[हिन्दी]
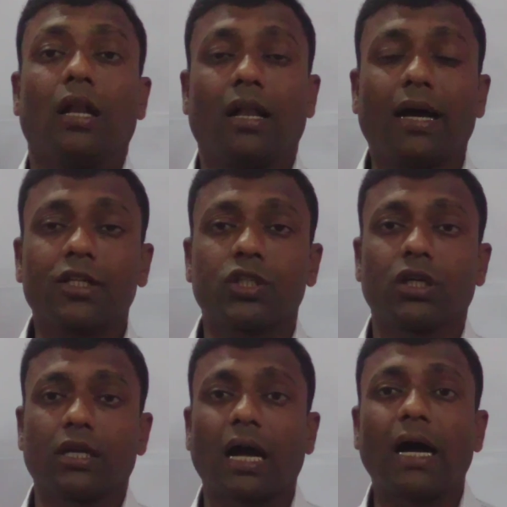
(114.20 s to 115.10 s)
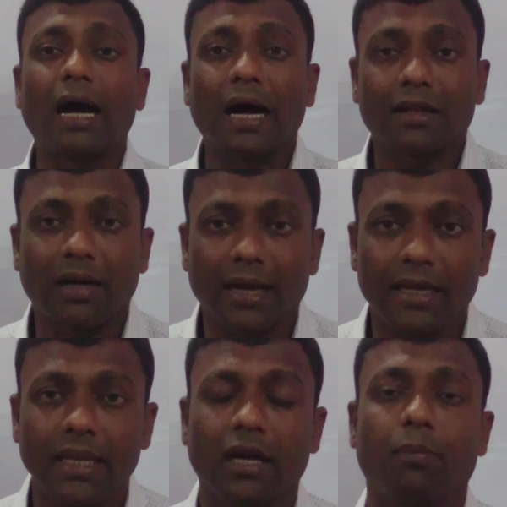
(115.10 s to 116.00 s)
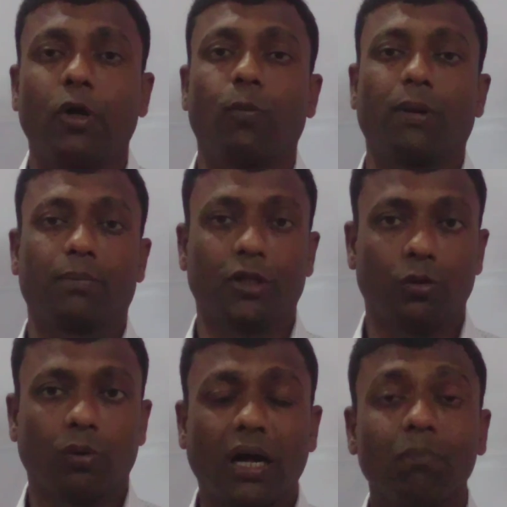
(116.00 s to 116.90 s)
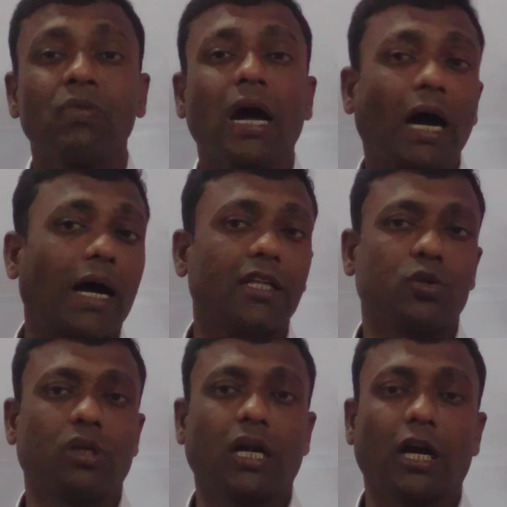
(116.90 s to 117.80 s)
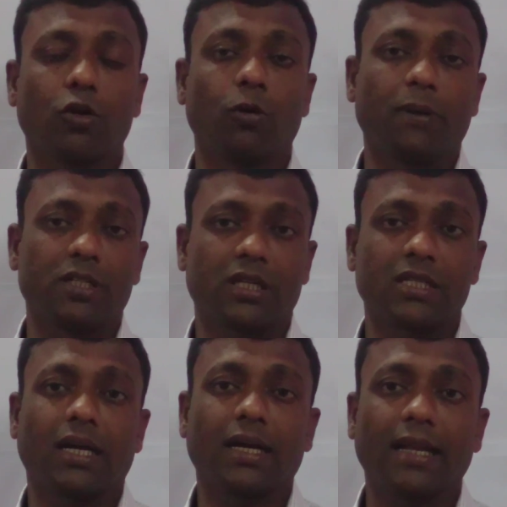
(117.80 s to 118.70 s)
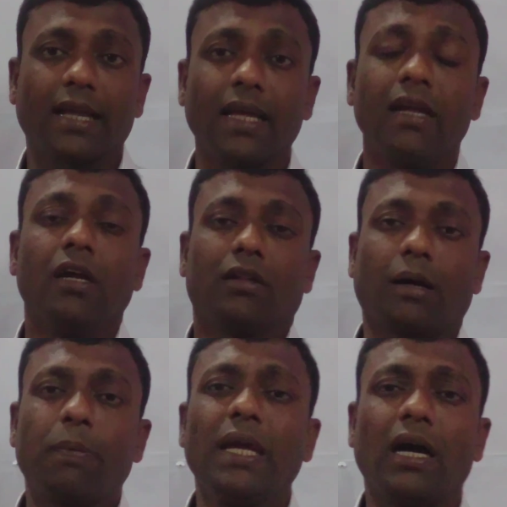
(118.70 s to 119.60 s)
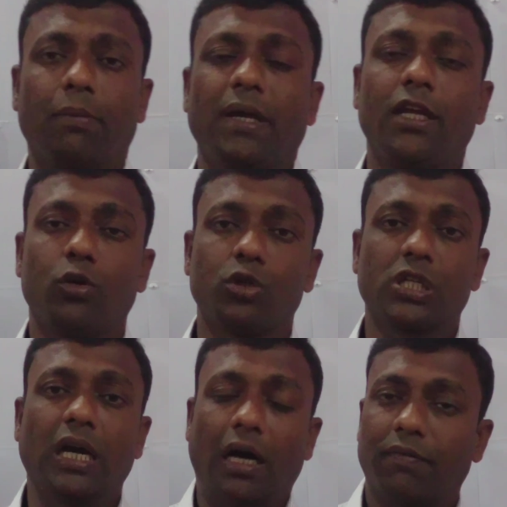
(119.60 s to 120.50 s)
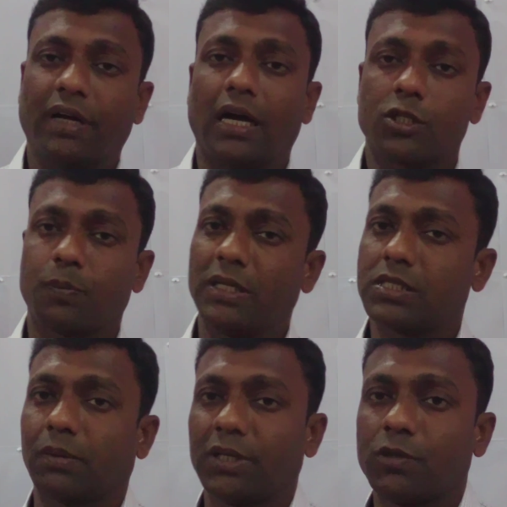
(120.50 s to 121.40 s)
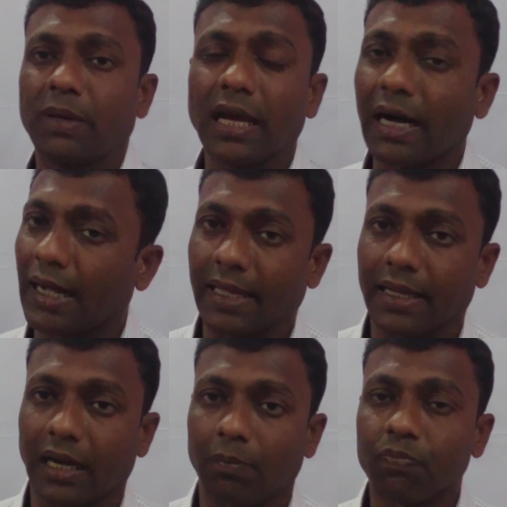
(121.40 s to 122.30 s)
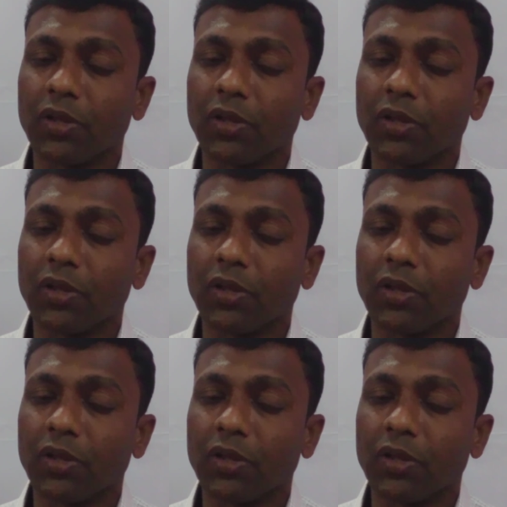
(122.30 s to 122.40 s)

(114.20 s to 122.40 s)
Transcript: लक्ष्य का आधा ही हमें उपलब्धि हुआ आज उन कारणों पर चर्चा करेंगे तभी हमें योजना अवकाश भी समझ में आएगा